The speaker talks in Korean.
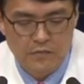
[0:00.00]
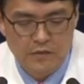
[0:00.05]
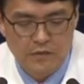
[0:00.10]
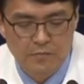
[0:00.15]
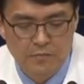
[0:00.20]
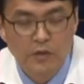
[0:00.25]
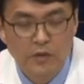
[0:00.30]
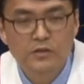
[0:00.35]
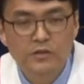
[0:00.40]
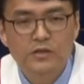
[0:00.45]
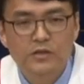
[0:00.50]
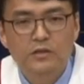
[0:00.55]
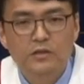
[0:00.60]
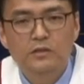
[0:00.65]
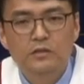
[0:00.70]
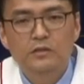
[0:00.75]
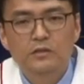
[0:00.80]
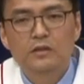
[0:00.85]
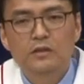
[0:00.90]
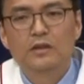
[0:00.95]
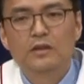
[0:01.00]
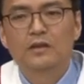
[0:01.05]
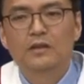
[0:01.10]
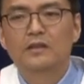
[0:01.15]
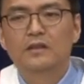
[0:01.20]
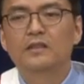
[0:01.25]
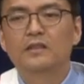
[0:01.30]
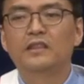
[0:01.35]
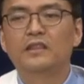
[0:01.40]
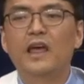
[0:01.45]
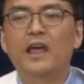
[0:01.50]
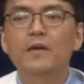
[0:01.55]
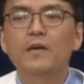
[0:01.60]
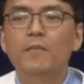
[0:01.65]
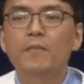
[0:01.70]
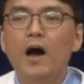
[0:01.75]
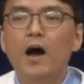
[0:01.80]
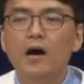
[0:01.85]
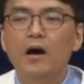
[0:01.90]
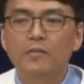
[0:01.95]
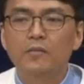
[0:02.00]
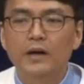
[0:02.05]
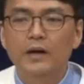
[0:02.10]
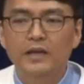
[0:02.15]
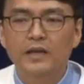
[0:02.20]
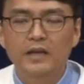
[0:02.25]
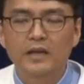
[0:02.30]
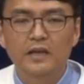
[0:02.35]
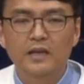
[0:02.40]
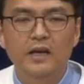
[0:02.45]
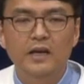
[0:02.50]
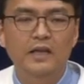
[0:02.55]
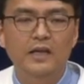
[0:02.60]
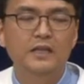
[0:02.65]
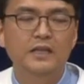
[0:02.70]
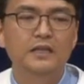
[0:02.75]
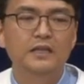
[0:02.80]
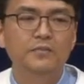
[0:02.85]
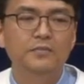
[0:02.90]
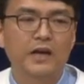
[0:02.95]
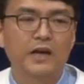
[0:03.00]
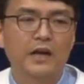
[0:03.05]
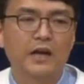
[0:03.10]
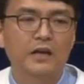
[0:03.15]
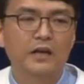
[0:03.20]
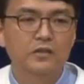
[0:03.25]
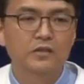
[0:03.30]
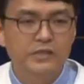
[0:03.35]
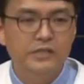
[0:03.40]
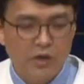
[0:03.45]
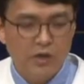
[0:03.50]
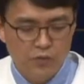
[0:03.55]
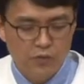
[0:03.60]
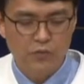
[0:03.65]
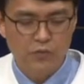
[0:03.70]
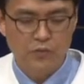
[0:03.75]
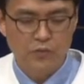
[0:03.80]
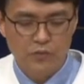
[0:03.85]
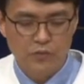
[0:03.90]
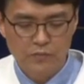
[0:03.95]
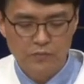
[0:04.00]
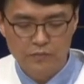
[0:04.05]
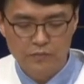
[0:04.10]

먼저는 내 마음 안에 하나님 나라를 세우고,